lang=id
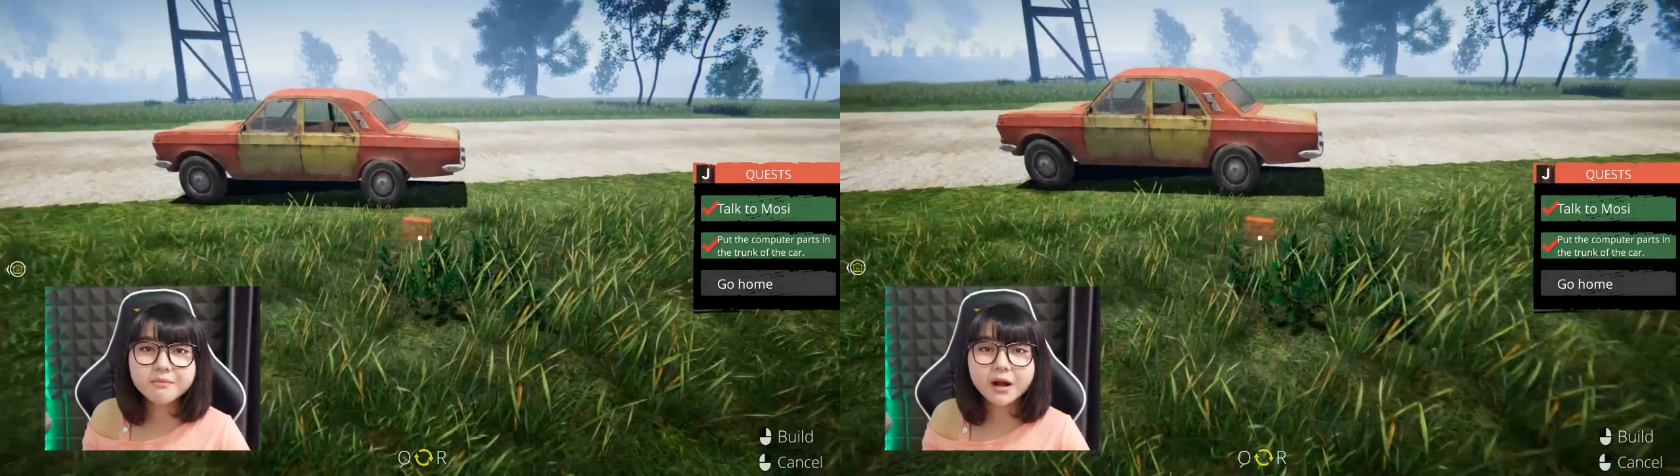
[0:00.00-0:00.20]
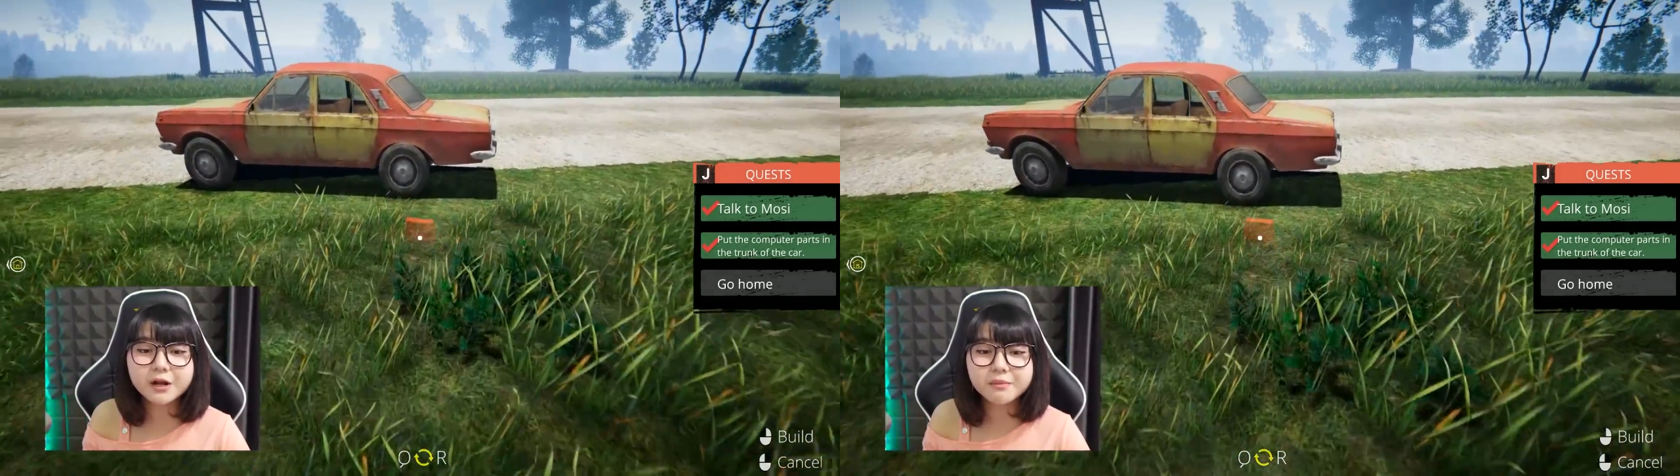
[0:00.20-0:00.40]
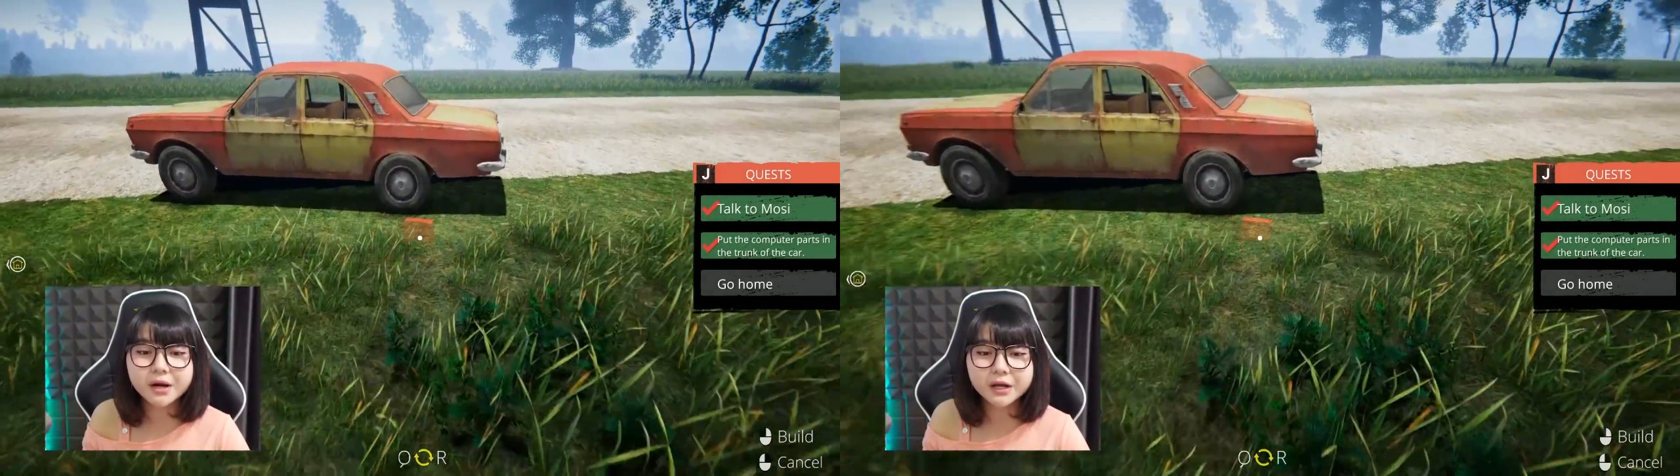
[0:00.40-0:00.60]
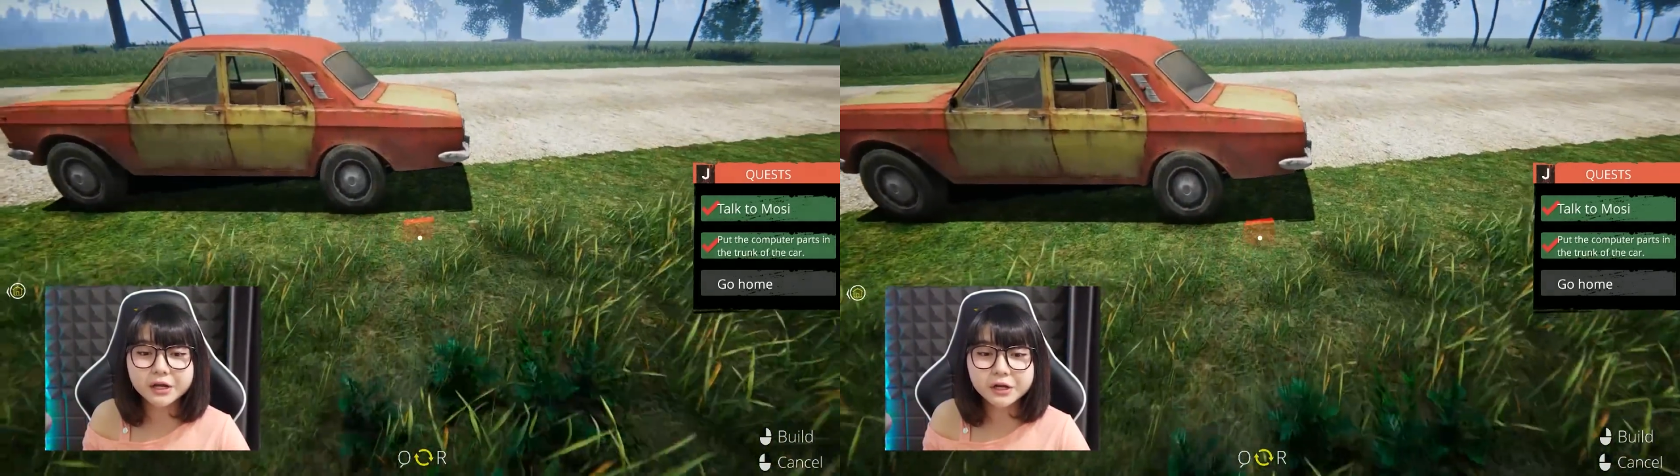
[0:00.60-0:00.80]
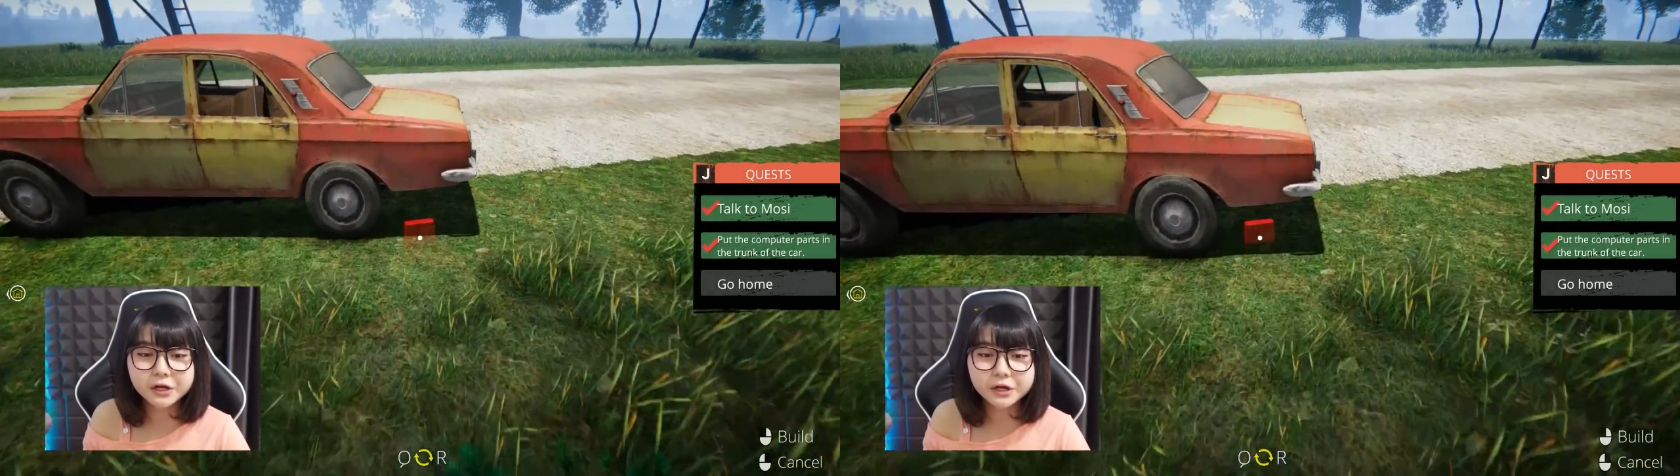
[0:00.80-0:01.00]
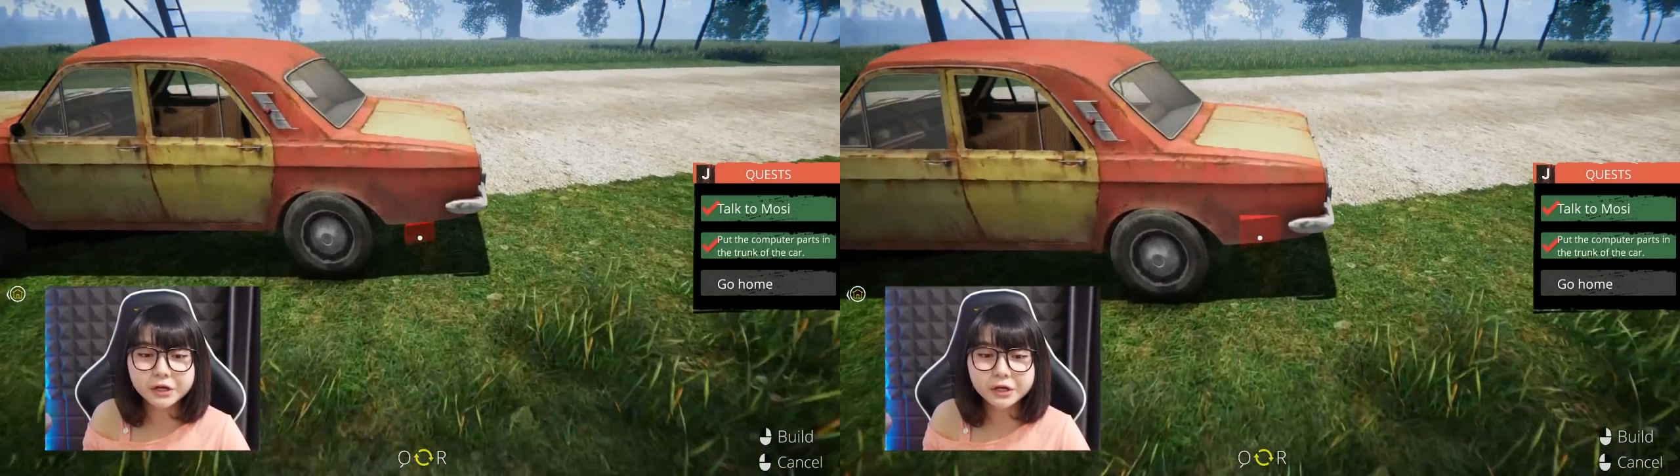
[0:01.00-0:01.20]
barang-barang ini